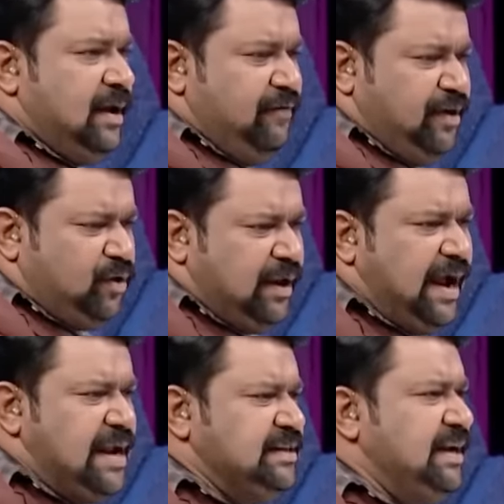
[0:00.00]
என் வீட்டுக்குள்ள
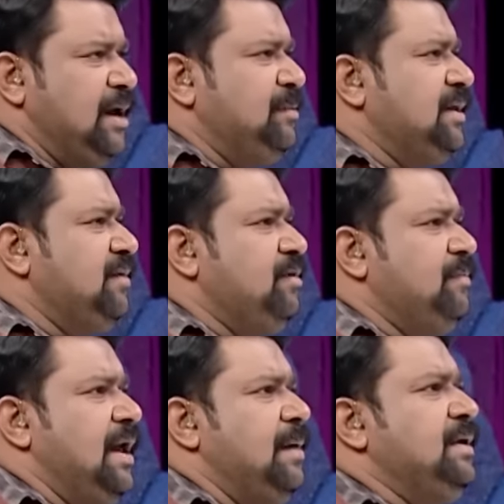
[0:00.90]
கேட்ஜெட் அனுமதிக்க
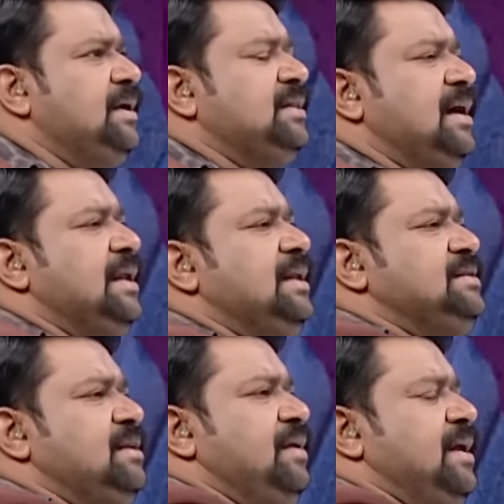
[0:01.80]
விரும்பல அப்படிங்கிறதுக்கான
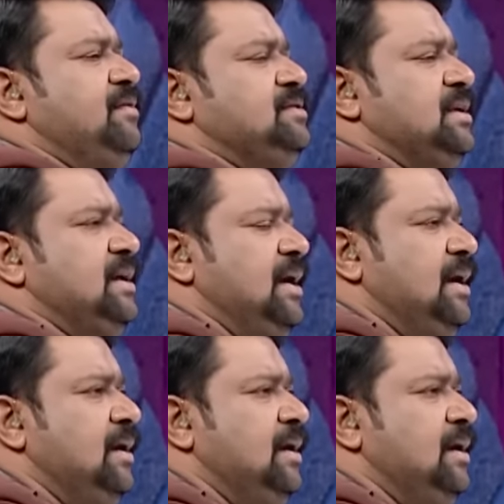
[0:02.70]
ரீசன் வேற என்ன வச்சிருக்கீங்க